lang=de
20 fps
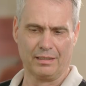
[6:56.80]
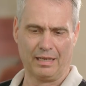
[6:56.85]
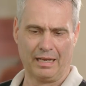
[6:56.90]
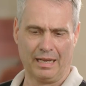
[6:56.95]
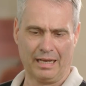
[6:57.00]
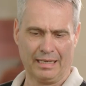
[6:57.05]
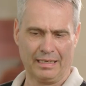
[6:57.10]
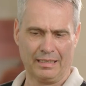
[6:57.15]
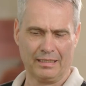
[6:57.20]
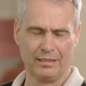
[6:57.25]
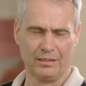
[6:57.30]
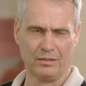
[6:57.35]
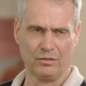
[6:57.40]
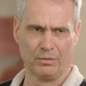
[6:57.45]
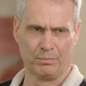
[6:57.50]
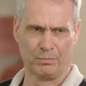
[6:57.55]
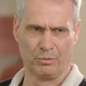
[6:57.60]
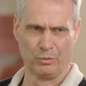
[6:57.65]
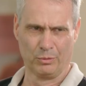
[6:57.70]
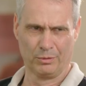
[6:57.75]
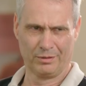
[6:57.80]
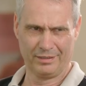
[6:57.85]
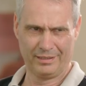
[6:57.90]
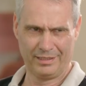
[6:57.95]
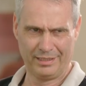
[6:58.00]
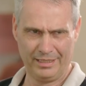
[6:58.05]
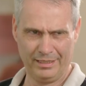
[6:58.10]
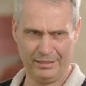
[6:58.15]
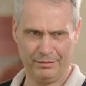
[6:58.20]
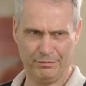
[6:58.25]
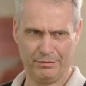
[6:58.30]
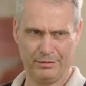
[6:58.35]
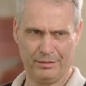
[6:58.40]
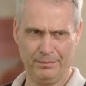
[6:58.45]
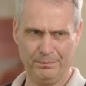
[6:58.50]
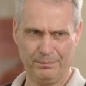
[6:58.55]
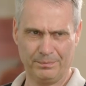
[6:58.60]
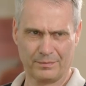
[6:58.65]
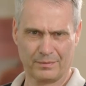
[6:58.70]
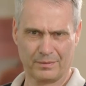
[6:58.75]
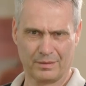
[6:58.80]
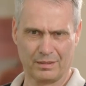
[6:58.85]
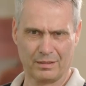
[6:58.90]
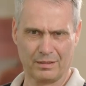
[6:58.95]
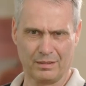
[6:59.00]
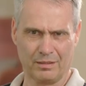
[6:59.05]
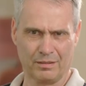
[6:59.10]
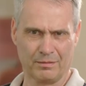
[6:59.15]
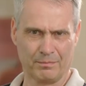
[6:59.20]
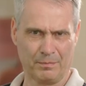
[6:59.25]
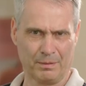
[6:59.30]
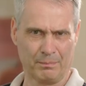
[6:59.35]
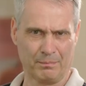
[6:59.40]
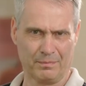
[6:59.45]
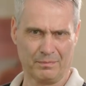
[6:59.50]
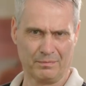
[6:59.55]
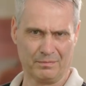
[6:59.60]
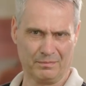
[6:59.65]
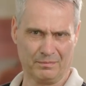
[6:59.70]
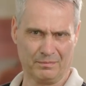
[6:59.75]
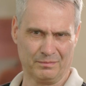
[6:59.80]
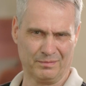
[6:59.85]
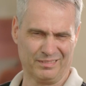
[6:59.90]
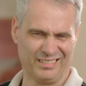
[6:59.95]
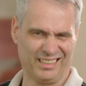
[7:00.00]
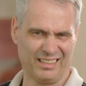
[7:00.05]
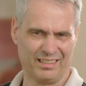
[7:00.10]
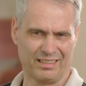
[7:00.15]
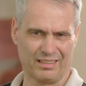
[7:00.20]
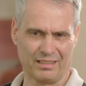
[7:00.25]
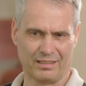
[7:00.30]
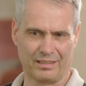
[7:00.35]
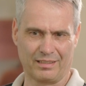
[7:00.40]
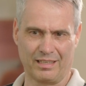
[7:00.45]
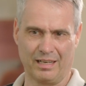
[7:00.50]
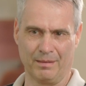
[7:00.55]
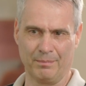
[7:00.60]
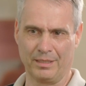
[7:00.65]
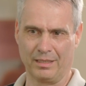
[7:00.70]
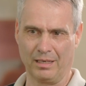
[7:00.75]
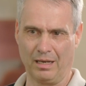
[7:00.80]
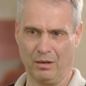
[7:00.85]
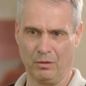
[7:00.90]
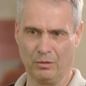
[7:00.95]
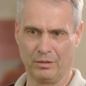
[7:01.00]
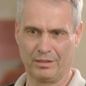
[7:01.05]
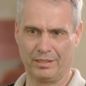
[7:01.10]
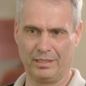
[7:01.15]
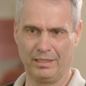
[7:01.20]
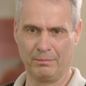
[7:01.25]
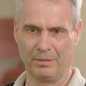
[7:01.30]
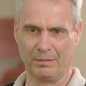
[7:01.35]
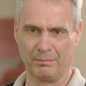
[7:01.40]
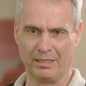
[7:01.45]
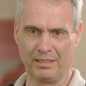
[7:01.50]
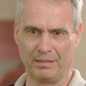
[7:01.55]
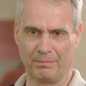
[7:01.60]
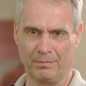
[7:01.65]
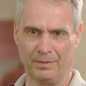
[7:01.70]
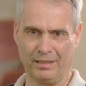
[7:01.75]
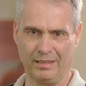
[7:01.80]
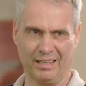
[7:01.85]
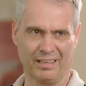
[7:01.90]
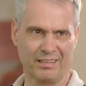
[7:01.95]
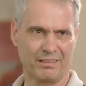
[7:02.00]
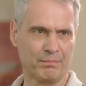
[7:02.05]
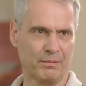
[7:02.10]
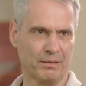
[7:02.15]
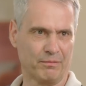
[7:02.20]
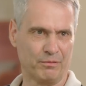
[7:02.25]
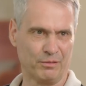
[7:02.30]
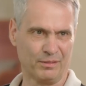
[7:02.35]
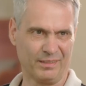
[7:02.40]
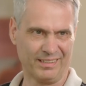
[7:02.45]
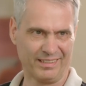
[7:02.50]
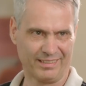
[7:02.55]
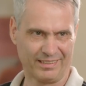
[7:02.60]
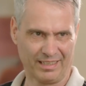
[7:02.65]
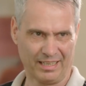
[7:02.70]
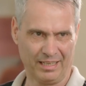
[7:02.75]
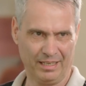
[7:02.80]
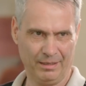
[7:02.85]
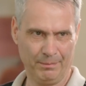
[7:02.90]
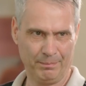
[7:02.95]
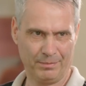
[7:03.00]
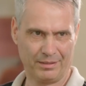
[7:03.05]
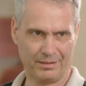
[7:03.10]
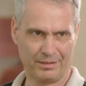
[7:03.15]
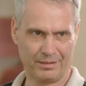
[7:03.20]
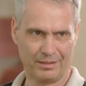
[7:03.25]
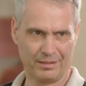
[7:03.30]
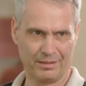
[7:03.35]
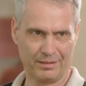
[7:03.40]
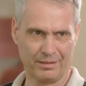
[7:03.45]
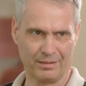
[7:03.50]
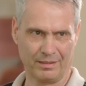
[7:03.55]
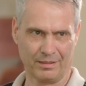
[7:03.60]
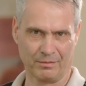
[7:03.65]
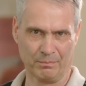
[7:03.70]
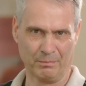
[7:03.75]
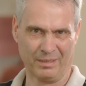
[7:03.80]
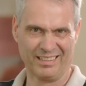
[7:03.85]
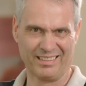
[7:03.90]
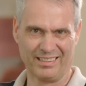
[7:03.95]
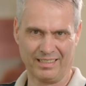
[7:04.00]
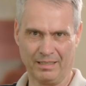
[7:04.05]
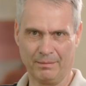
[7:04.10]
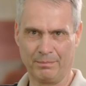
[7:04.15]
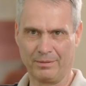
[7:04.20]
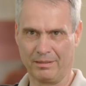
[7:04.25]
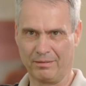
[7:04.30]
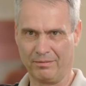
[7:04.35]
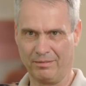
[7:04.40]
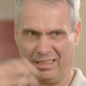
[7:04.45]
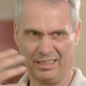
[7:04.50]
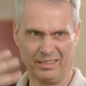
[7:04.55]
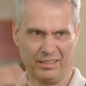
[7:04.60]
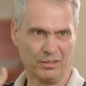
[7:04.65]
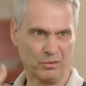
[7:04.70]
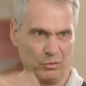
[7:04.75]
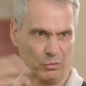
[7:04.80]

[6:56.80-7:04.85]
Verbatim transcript: eigentlich nur positive. Und man, dieses Coming-out-Thema macht man erstmal für sich selbst. Also man selbst ist vielleicht die